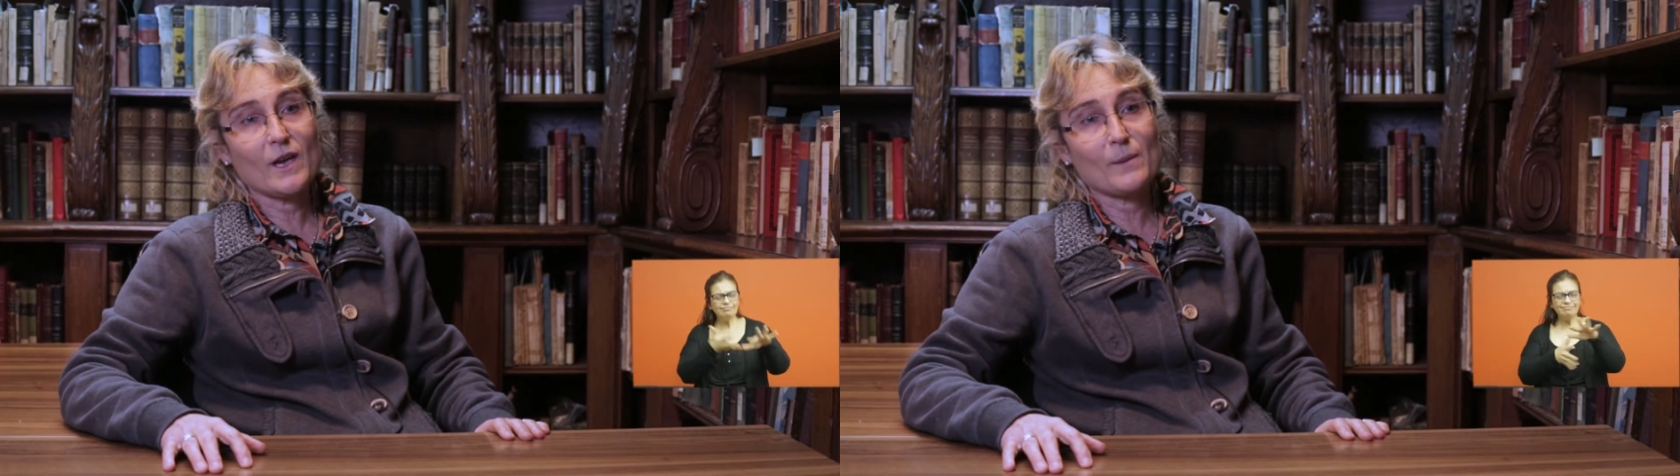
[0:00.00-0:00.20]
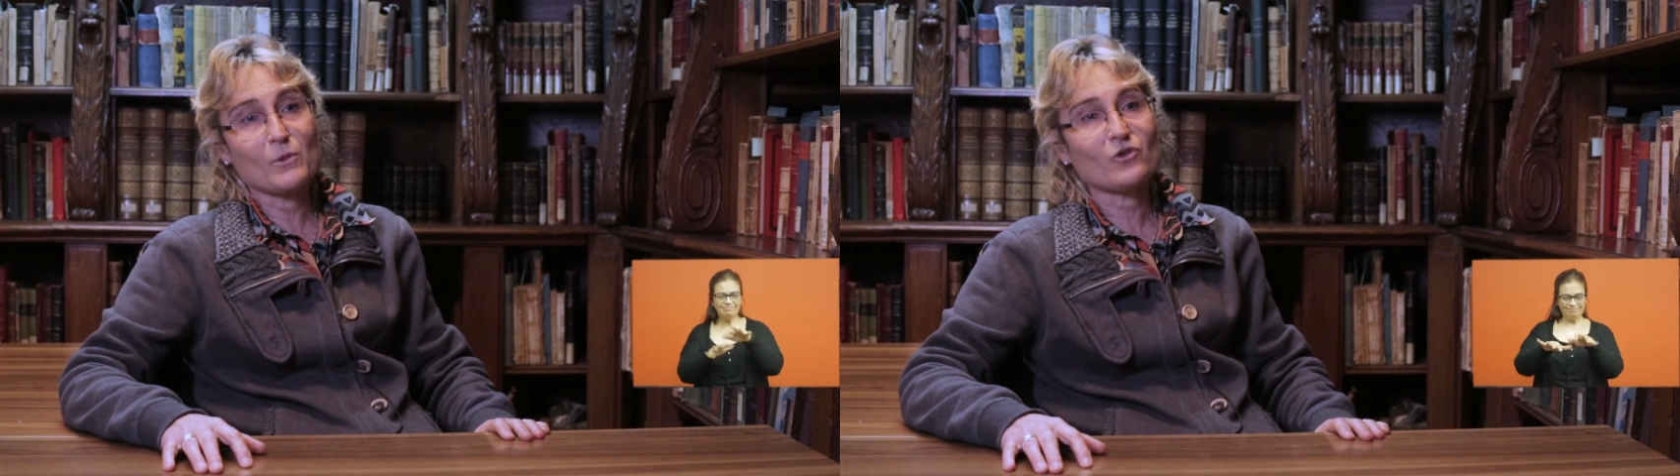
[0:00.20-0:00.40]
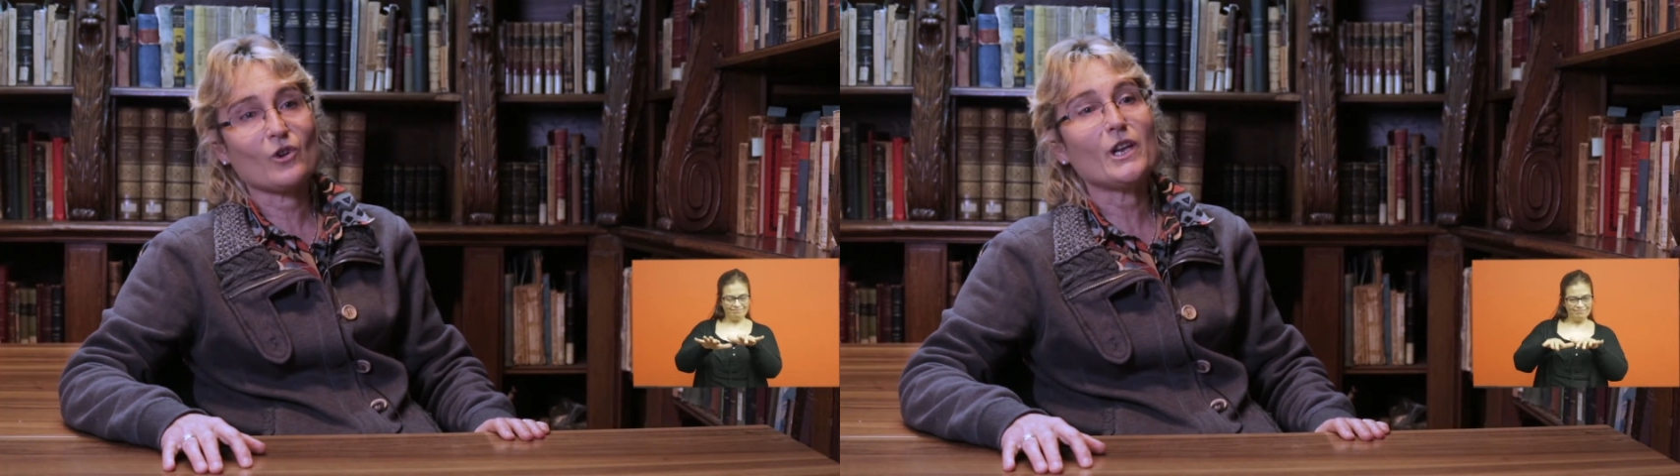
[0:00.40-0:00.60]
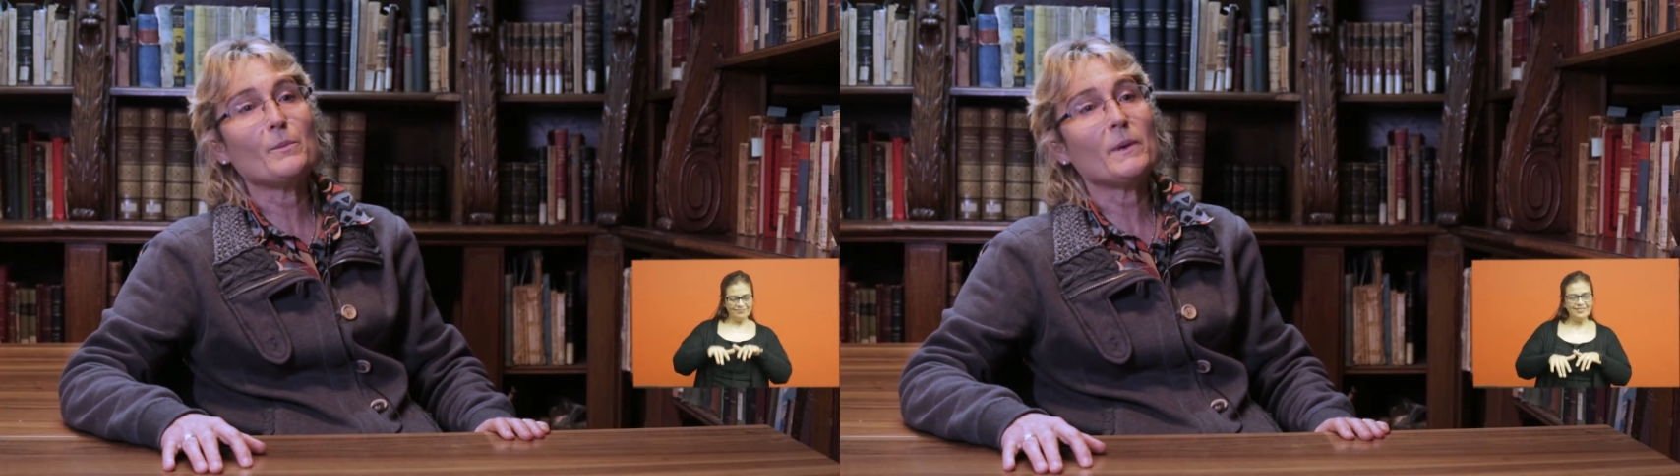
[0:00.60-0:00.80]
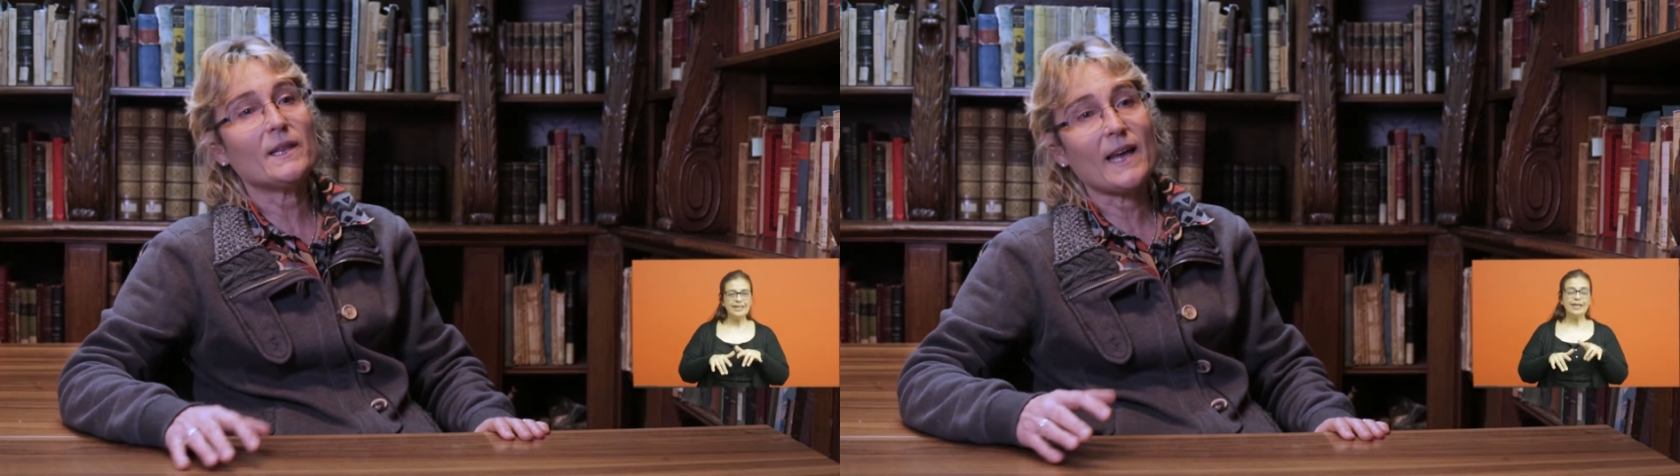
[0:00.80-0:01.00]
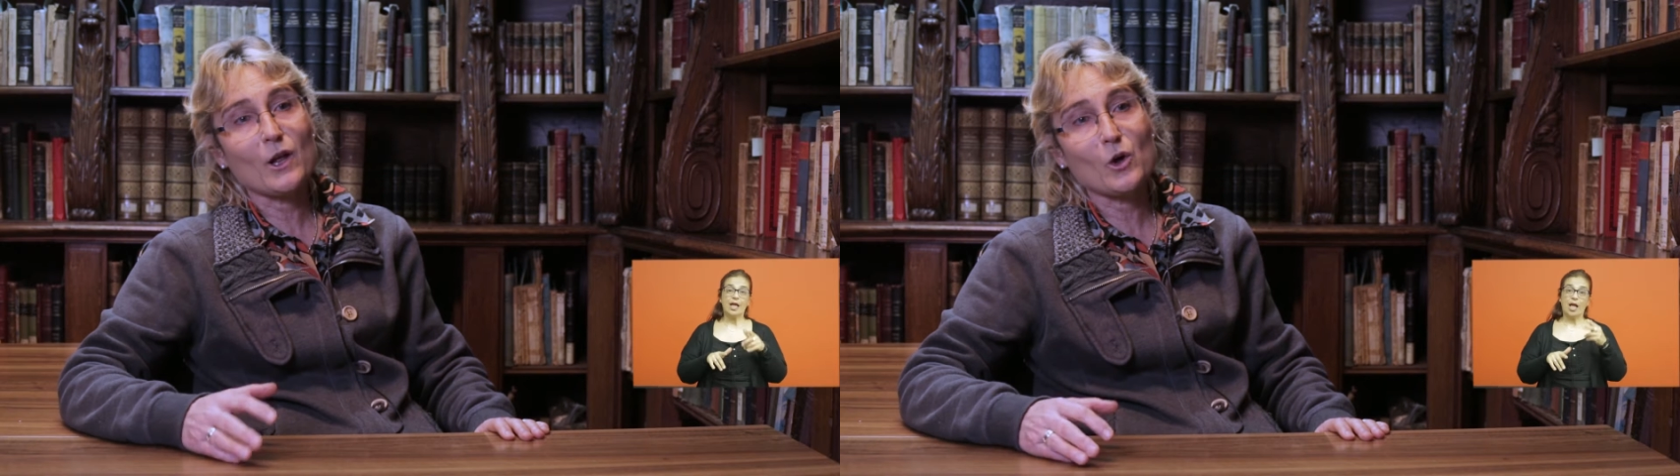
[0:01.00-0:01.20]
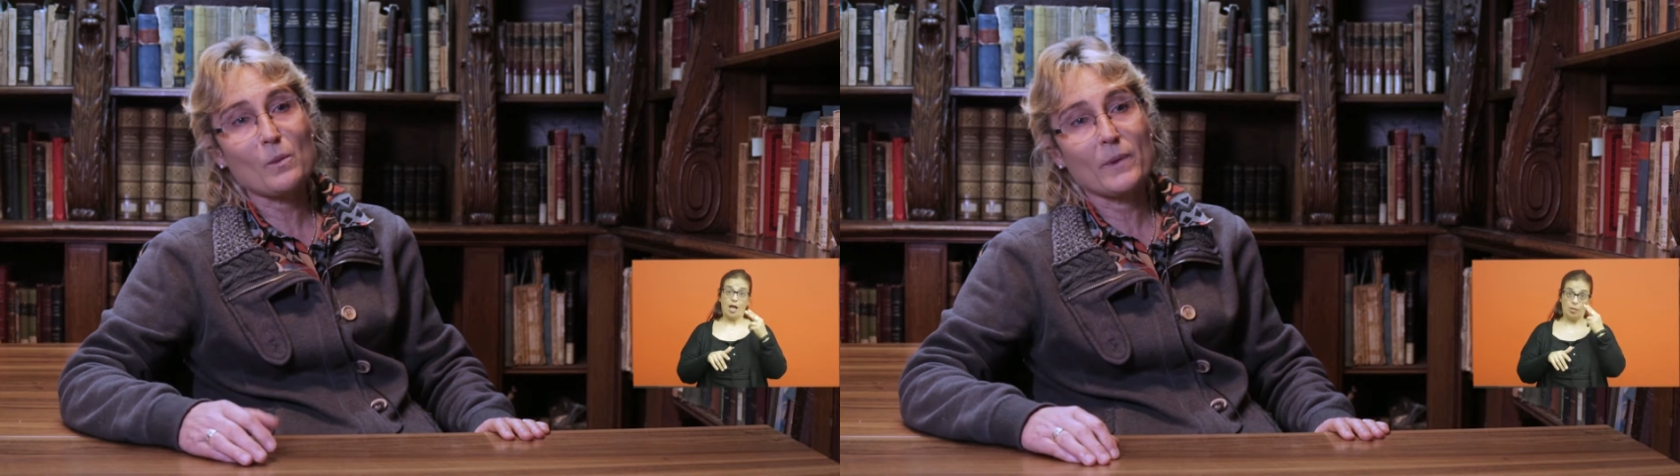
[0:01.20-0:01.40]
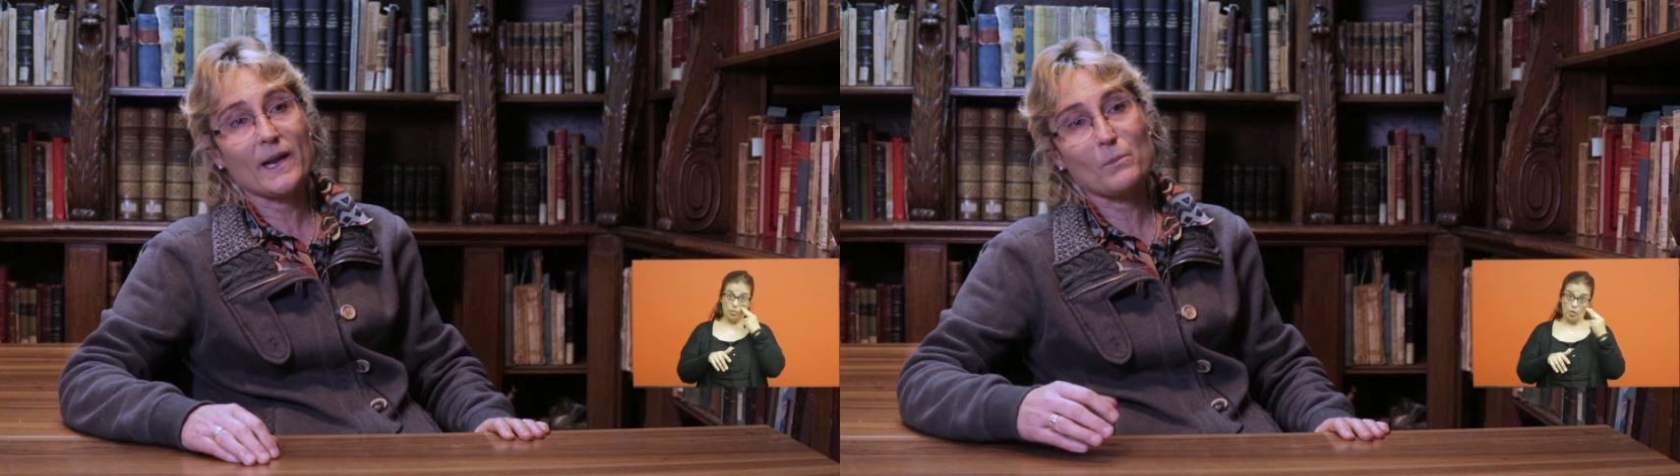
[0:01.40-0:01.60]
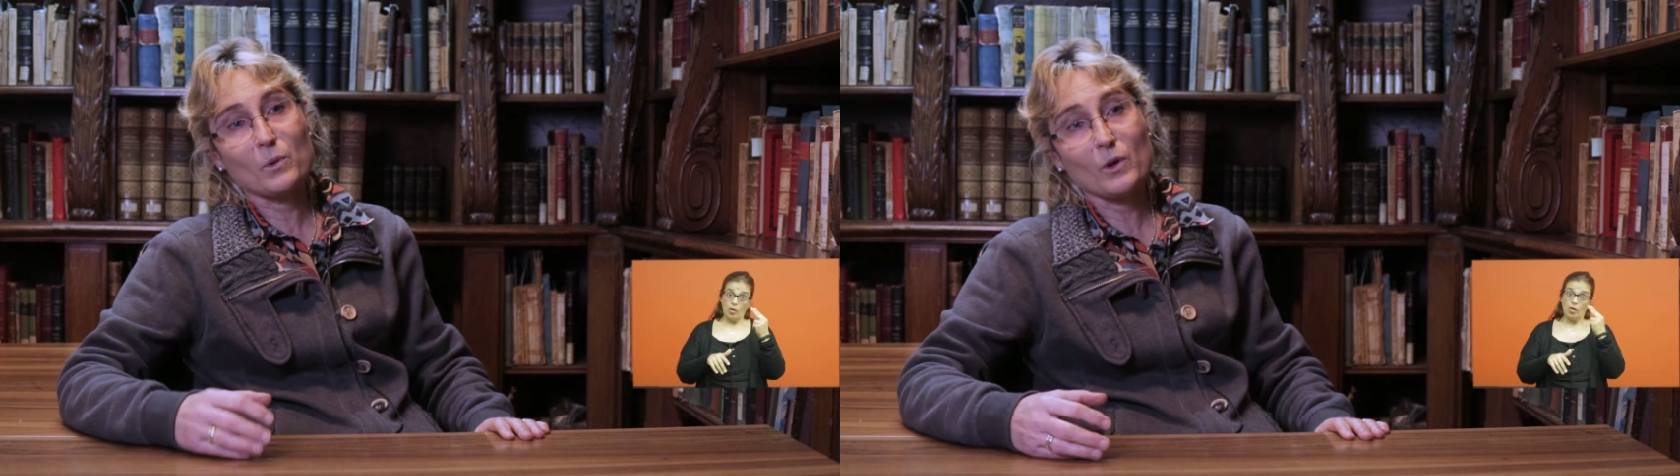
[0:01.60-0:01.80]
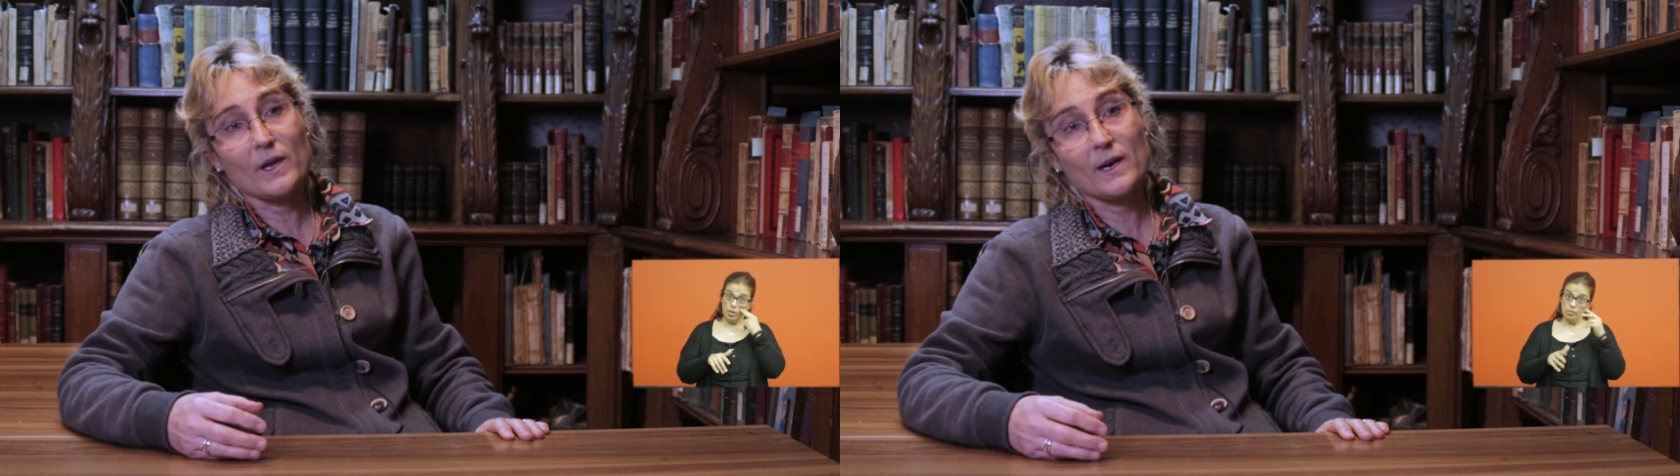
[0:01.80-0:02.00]
digamos, son limitados para
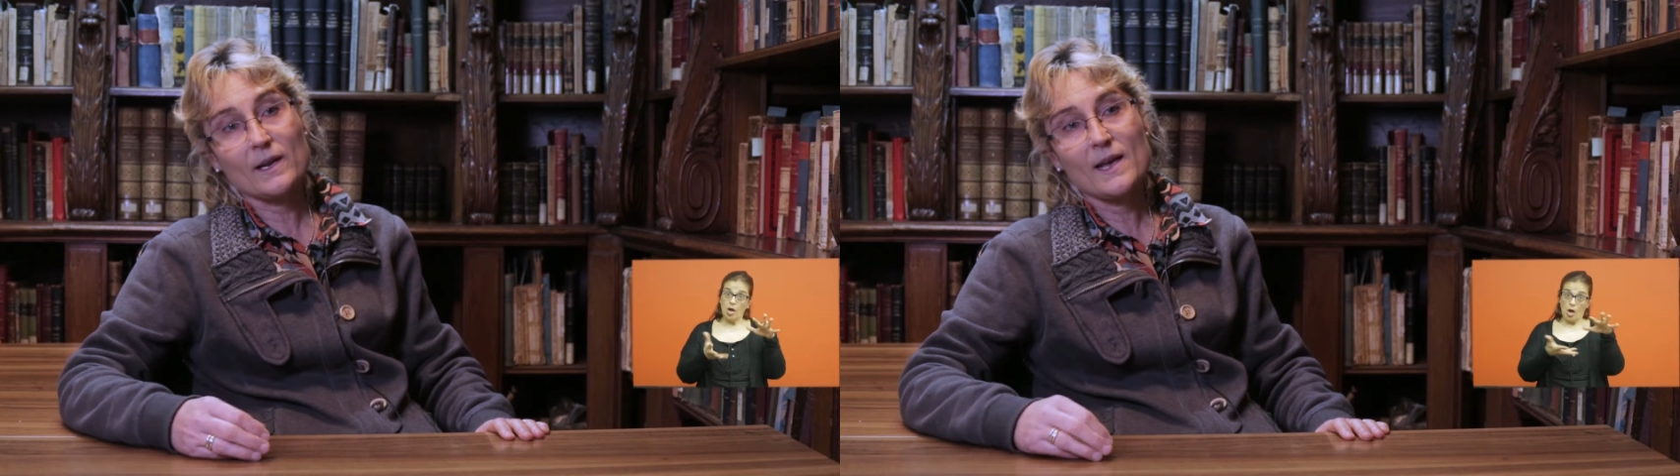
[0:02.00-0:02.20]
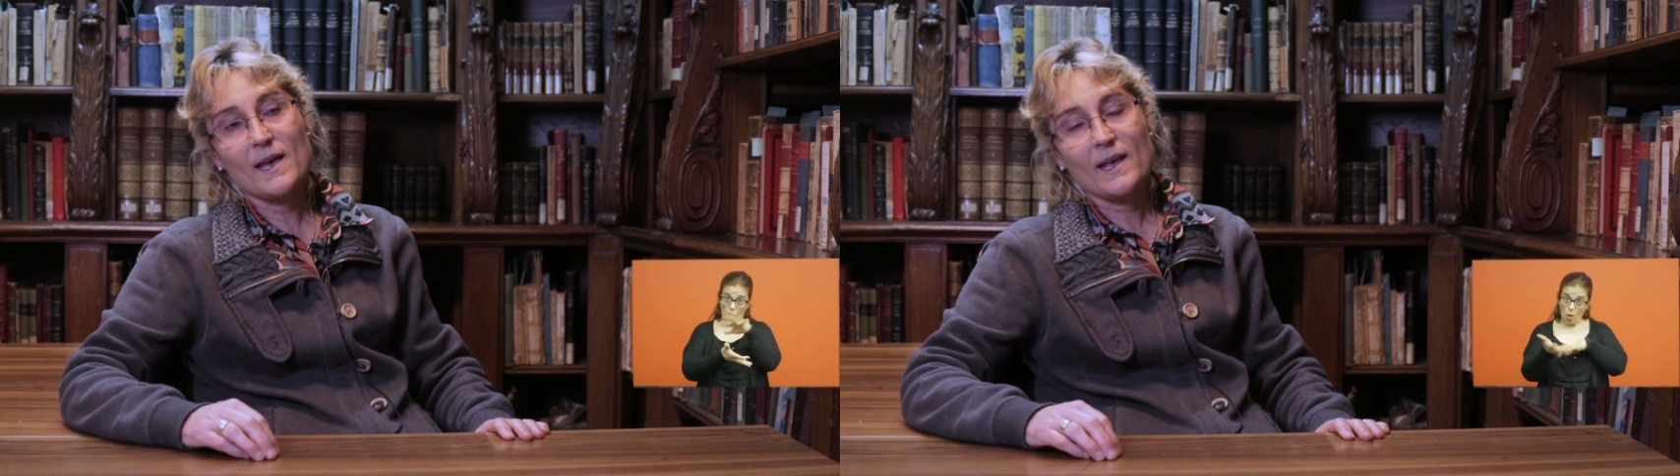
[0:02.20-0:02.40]
poder